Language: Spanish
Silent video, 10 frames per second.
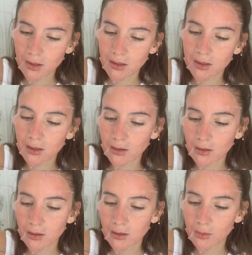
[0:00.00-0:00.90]
Es
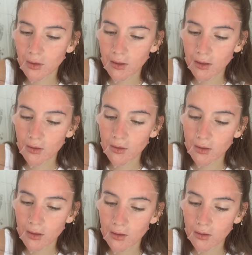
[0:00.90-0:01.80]
que me va a
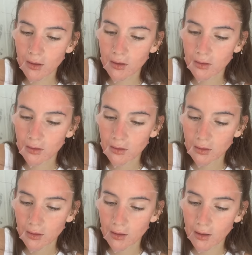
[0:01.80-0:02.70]
reconocer ahora
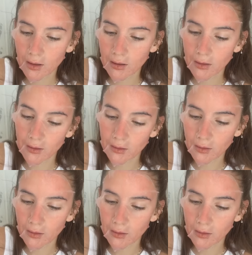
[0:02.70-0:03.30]
la cara.